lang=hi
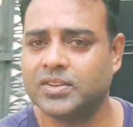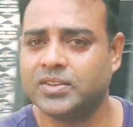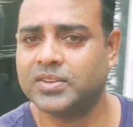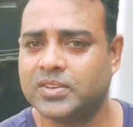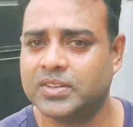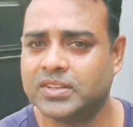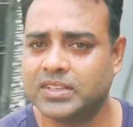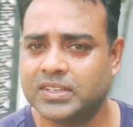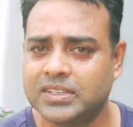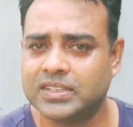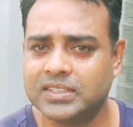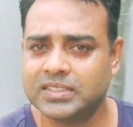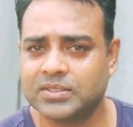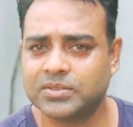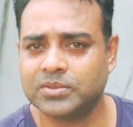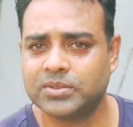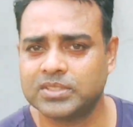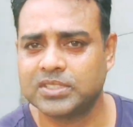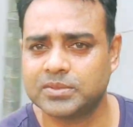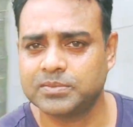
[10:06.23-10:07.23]
और
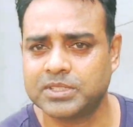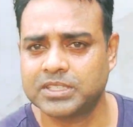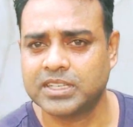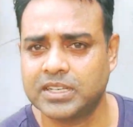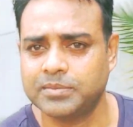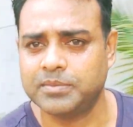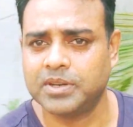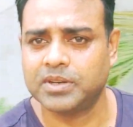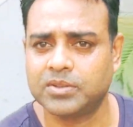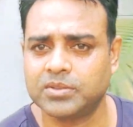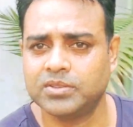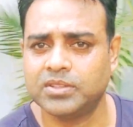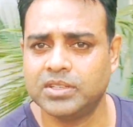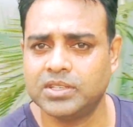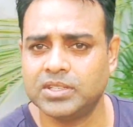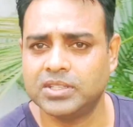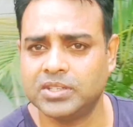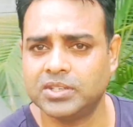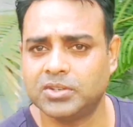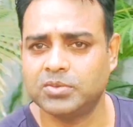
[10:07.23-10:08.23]
थोड़ा सा मैं कैमरे को
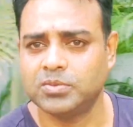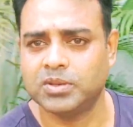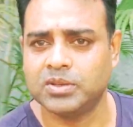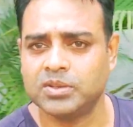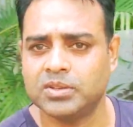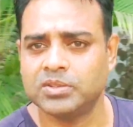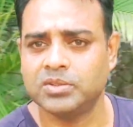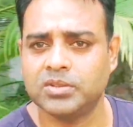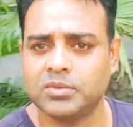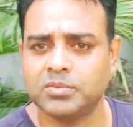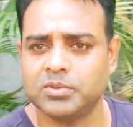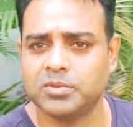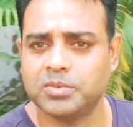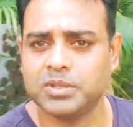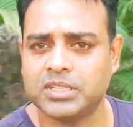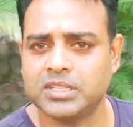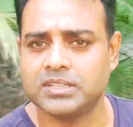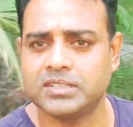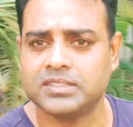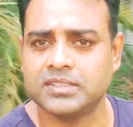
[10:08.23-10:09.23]
धीरे धीरे घुमाने तो
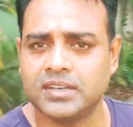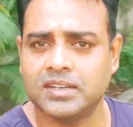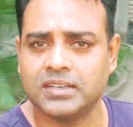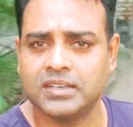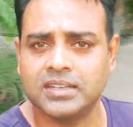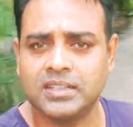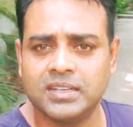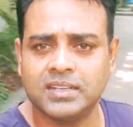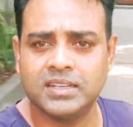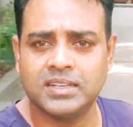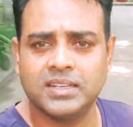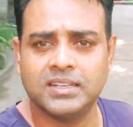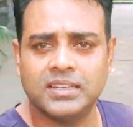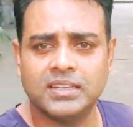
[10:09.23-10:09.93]
आपको पता नहीं चलेगा